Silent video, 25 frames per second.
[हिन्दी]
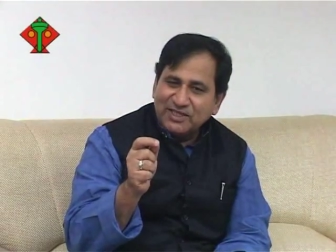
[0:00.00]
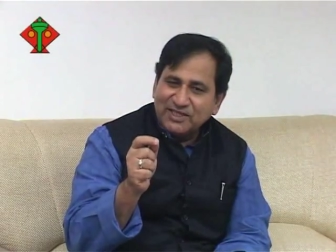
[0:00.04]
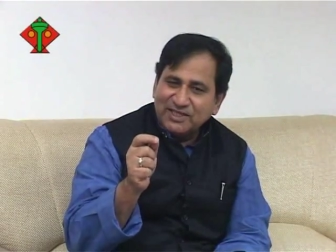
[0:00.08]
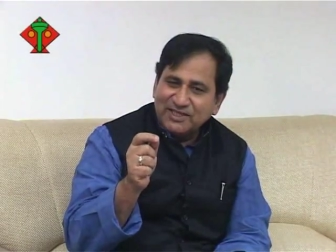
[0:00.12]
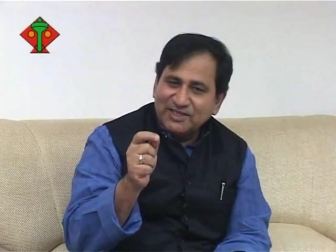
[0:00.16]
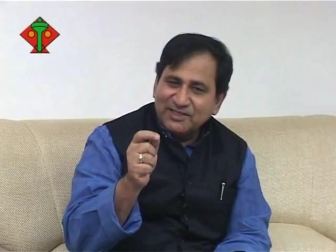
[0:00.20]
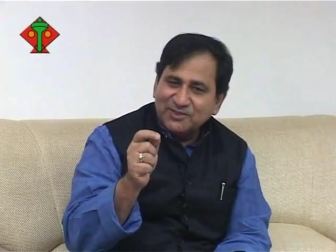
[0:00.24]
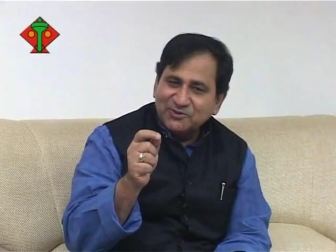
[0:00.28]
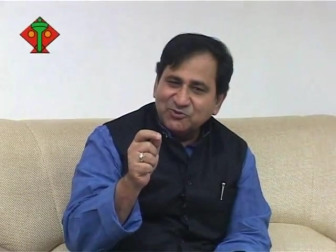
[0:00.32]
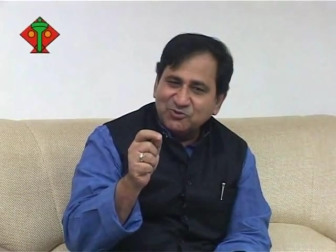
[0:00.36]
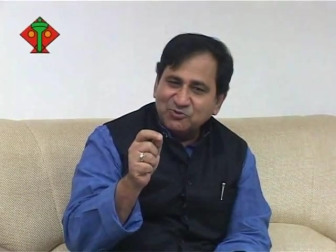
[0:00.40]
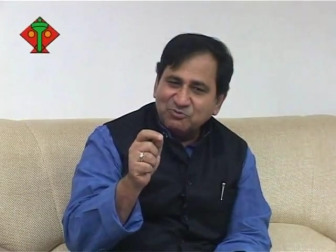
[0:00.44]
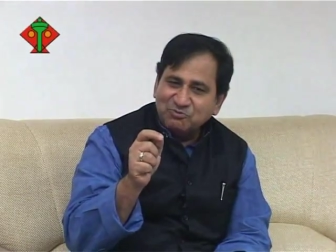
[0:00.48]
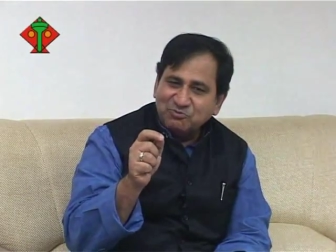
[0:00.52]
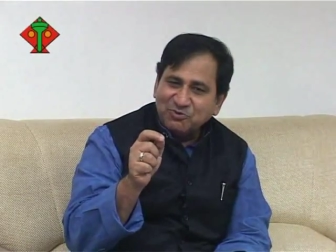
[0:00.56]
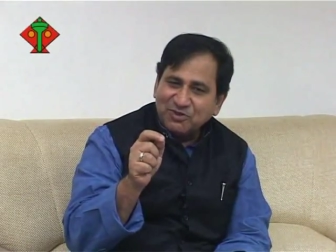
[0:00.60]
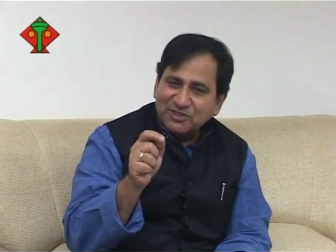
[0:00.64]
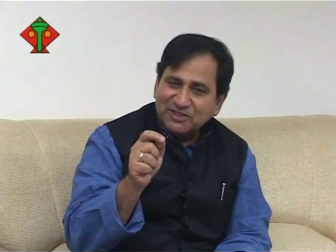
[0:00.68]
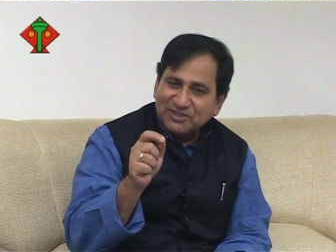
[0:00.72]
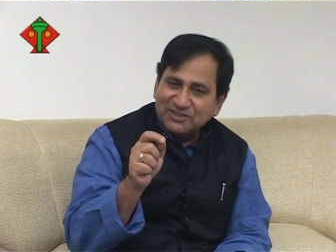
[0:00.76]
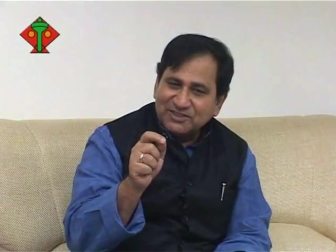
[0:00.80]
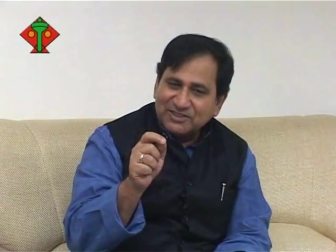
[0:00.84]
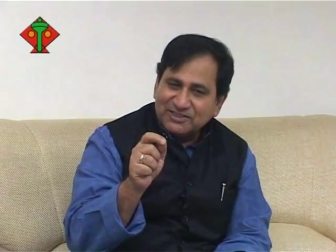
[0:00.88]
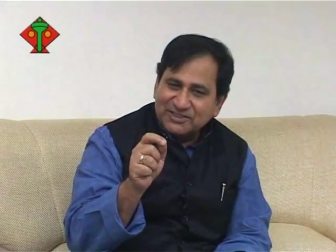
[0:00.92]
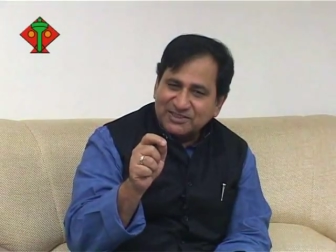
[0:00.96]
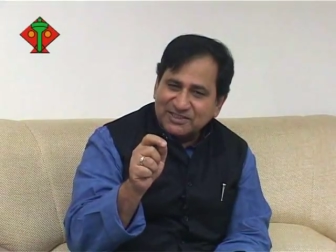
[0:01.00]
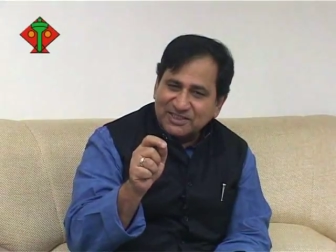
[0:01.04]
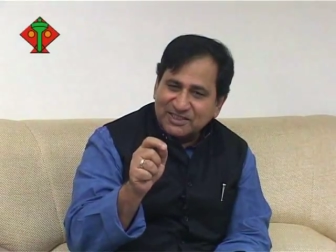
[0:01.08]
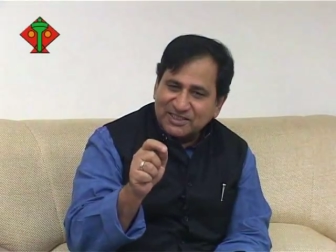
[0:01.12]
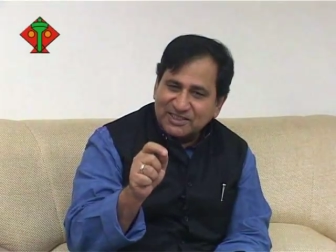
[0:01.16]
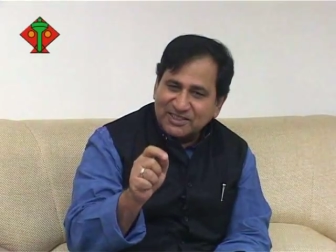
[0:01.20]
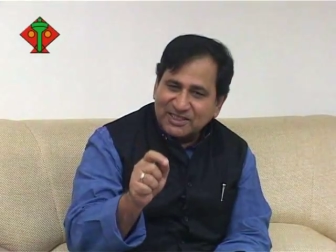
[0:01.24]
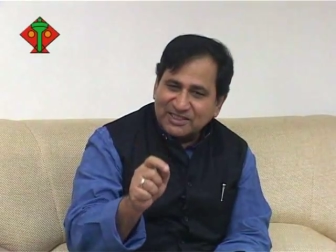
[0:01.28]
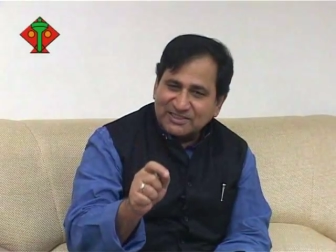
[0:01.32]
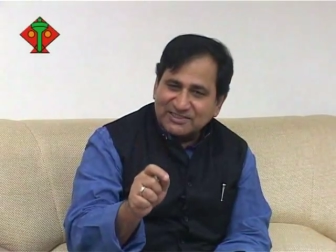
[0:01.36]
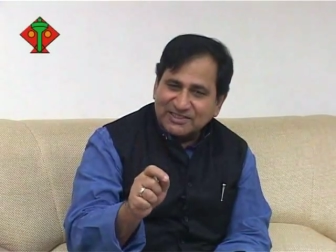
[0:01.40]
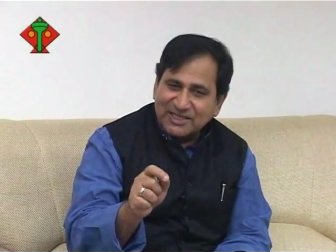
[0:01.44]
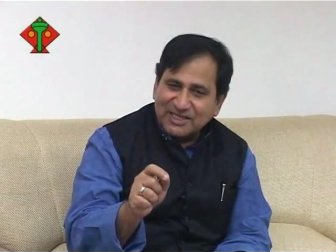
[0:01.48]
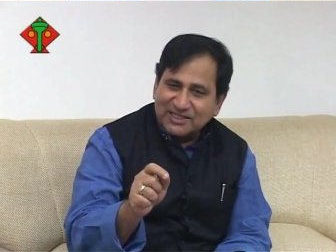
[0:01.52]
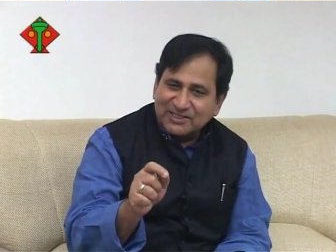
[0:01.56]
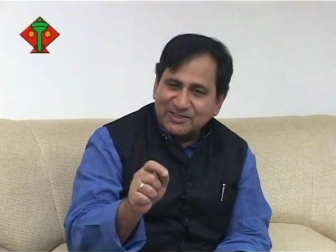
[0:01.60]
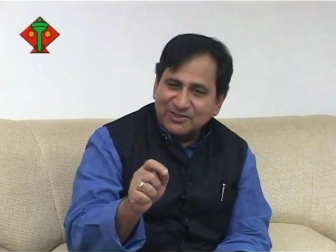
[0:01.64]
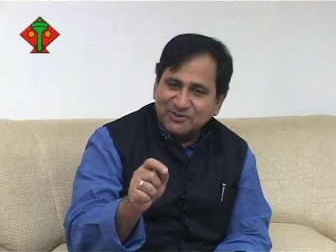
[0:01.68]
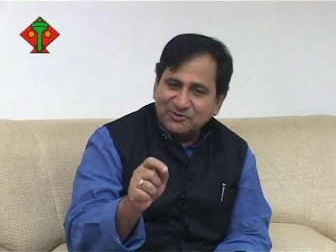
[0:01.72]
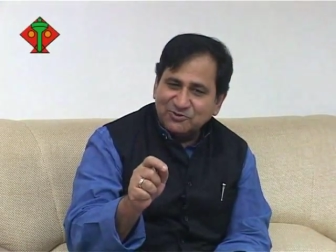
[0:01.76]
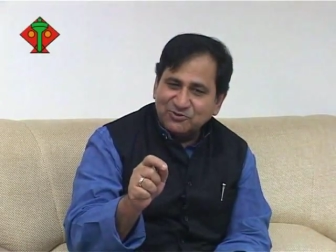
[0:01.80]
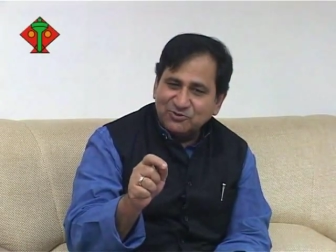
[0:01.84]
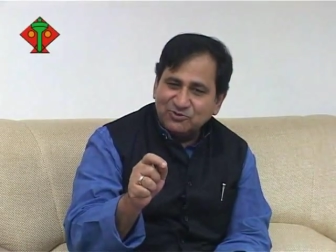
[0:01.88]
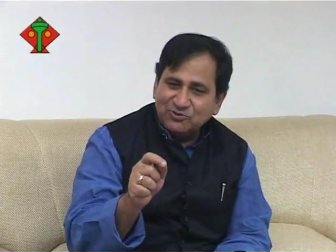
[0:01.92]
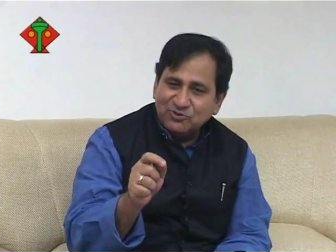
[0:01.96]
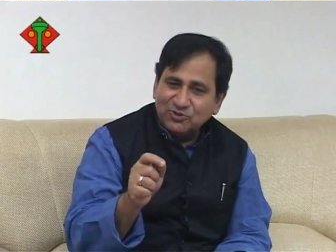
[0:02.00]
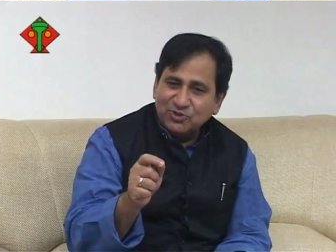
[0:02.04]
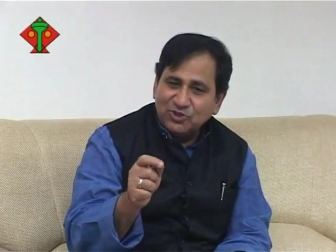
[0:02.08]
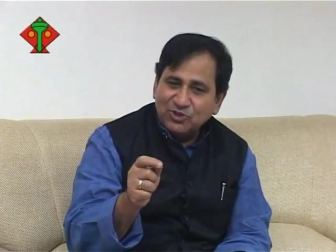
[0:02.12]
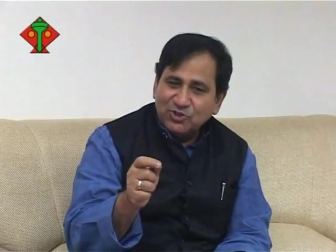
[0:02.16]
हैं कि तुम पॉलिटिक्स करना चाहते हो